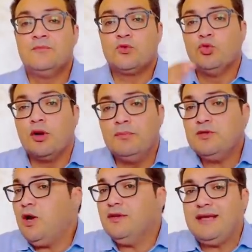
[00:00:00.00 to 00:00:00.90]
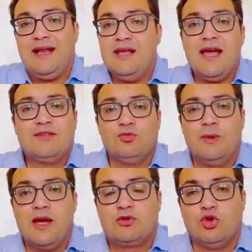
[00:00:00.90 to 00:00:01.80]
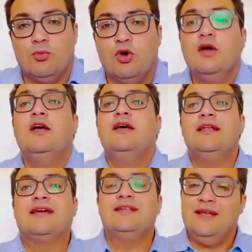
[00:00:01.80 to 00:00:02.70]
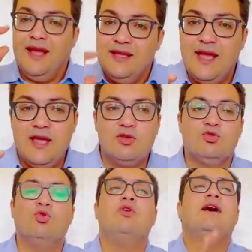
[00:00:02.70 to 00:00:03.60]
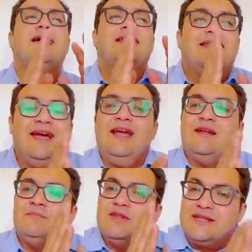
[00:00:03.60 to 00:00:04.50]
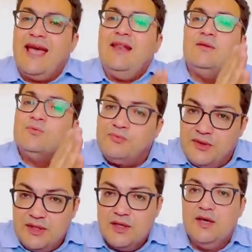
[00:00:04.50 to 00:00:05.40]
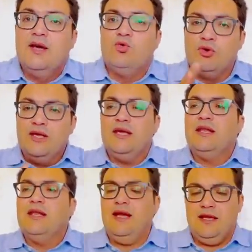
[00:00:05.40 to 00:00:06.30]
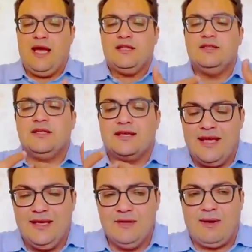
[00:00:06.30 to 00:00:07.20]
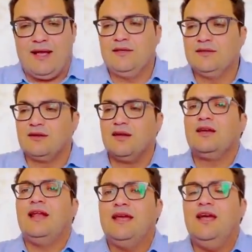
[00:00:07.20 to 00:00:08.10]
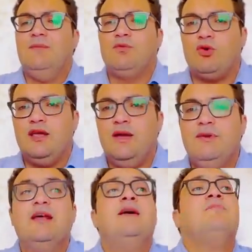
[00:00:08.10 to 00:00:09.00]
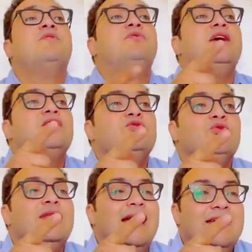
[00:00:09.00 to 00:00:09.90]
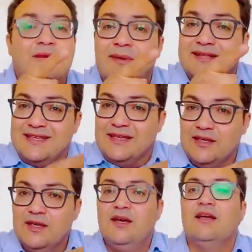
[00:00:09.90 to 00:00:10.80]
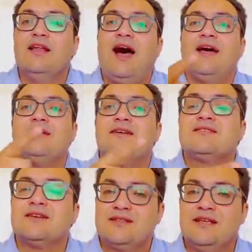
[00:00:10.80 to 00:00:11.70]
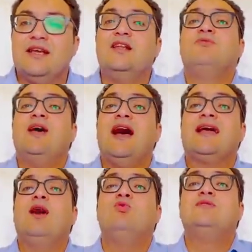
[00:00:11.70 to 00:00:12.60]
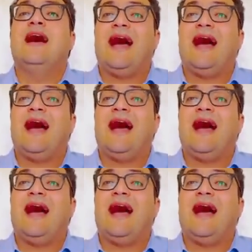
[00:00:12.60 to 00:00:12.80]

وربنا سبحانه وتعالى يكتب ما يكتبه لكن الحقيقه انه اللي احنا بنتكلم فيه واللي احنا قاعدين نتكلم عن ان الراجل هيعمل وهيعمل في انه اللعيبه دي العناصر دي اللي فيها جوده